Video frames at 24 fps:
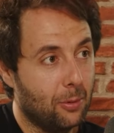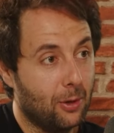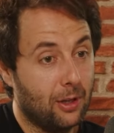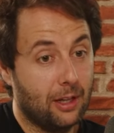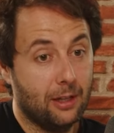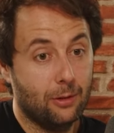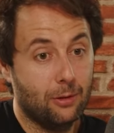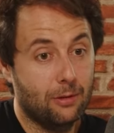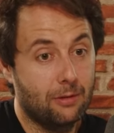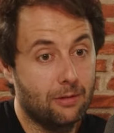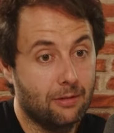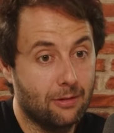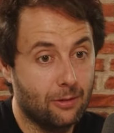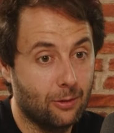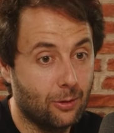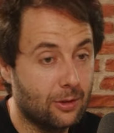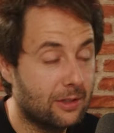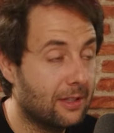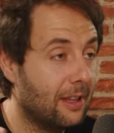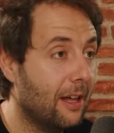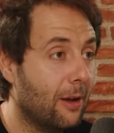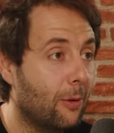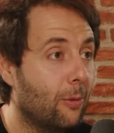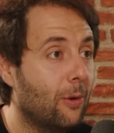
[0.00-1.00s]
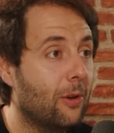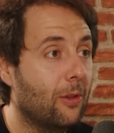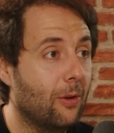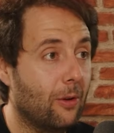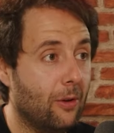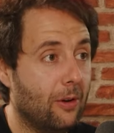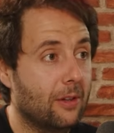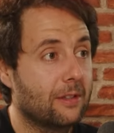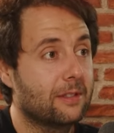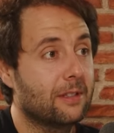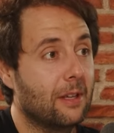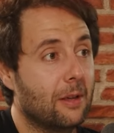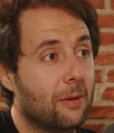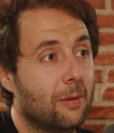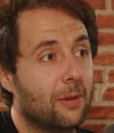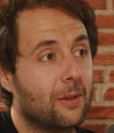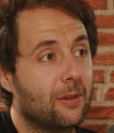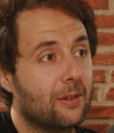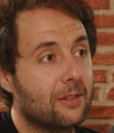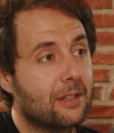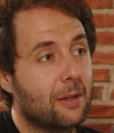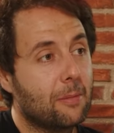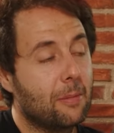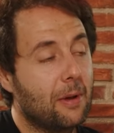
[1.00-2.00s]
porque no está de acuerdo con lo que está
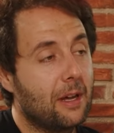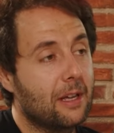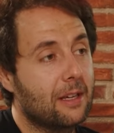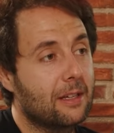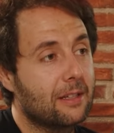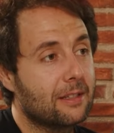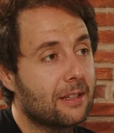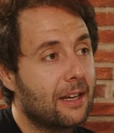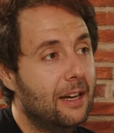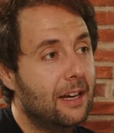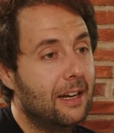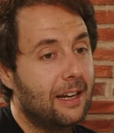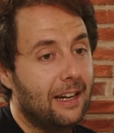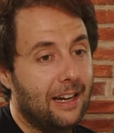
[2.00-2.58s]
viviendo en este país,